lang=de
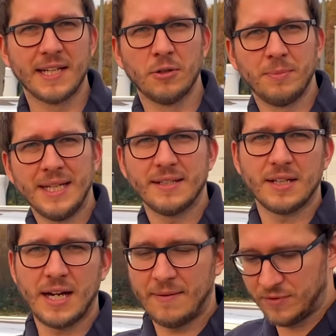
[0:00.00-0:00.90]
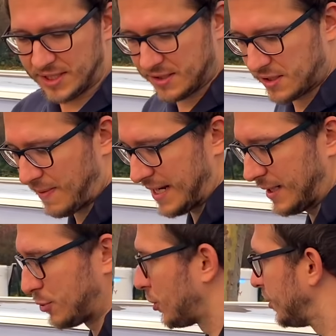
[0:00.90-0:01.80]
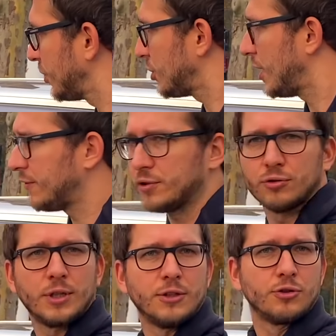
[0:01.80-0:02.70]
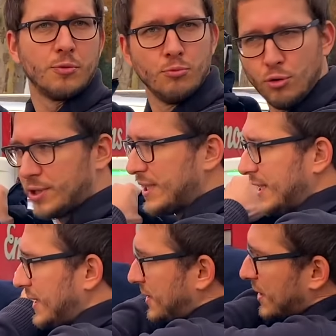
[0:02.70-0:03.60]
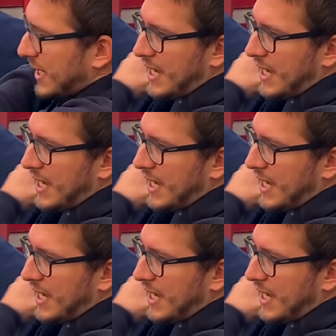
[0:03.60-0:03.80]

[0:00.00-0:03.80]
Kilometer haben wir jetzt in zweieinhalb Stunden geschafft, also ganz gemütlich,